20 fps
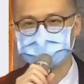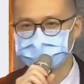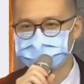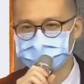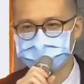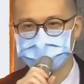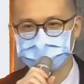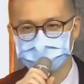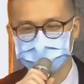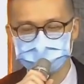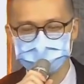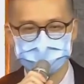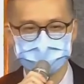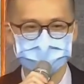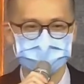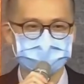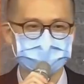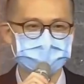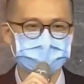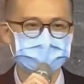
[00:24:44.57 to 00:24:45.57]
普通人
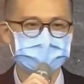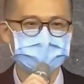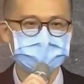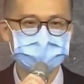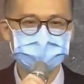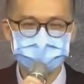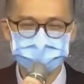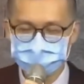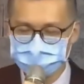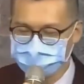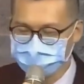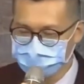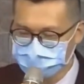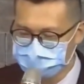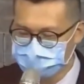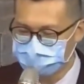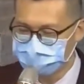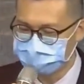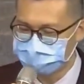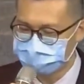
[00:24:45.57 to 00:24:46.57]
了，是就算
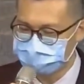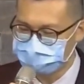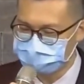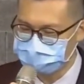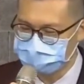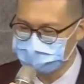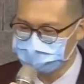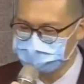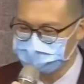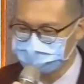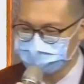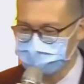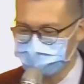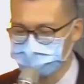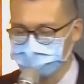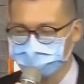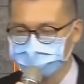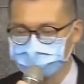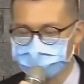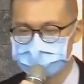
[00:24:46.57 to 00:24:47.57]
在圣经当中
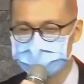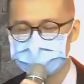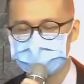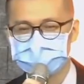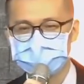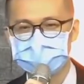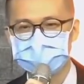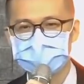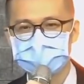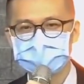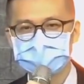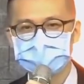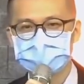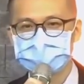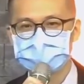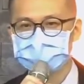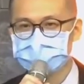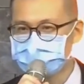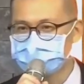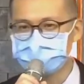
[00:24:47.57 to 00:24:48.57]
的伟人啊，
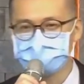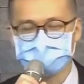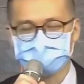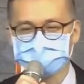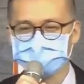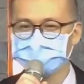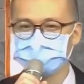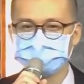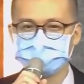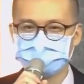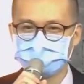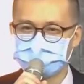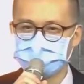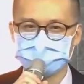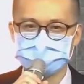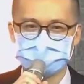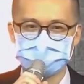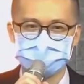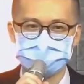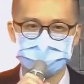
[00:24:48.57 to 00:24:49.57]
应该也都是非常
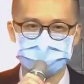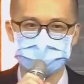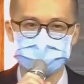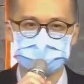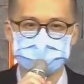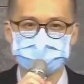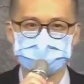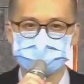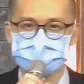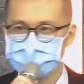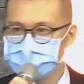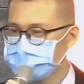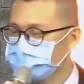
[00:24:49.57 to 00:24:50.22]
常出现的。